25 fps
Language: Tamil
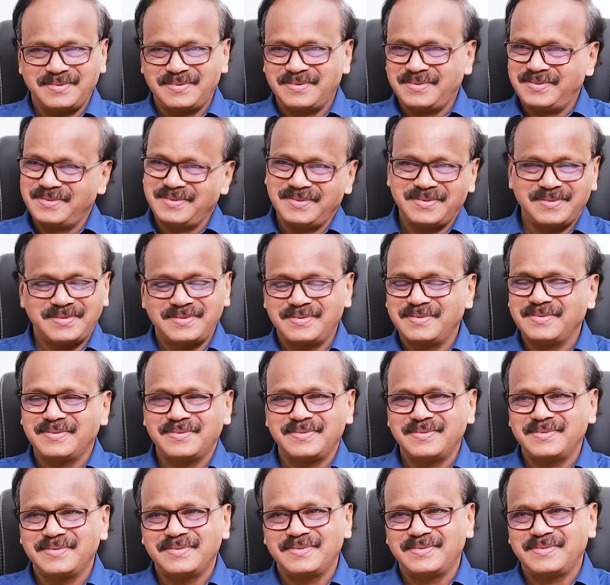இந்தியன் டூ
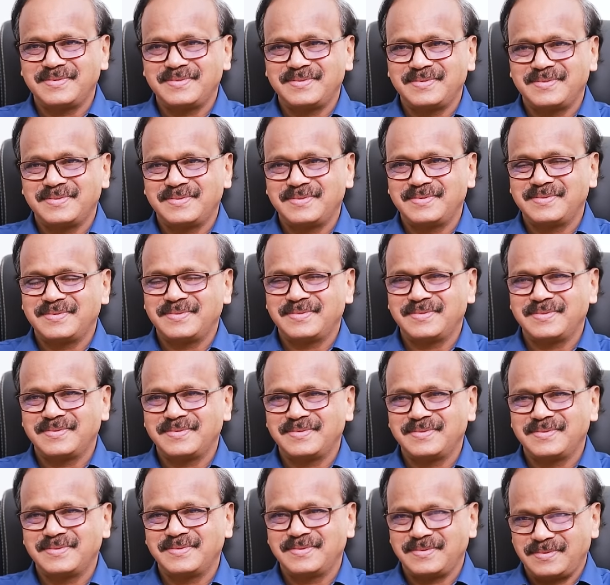ஸோ படம் மேலே ஒரு
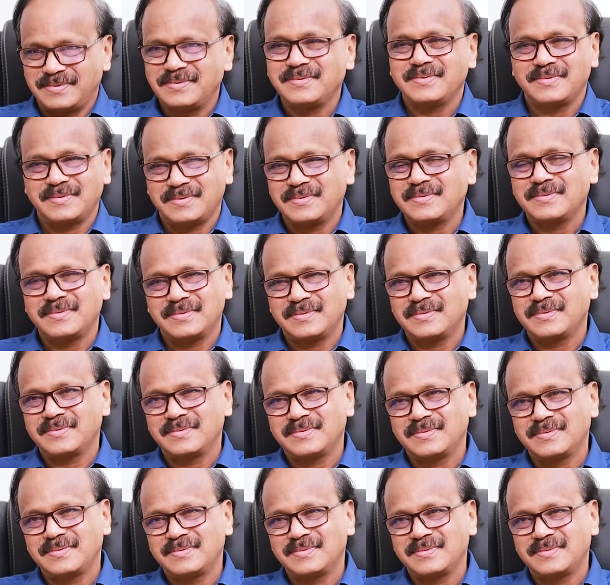பெரிய எதிர்பார்ப்பு இருந்துச்சு ஆனால்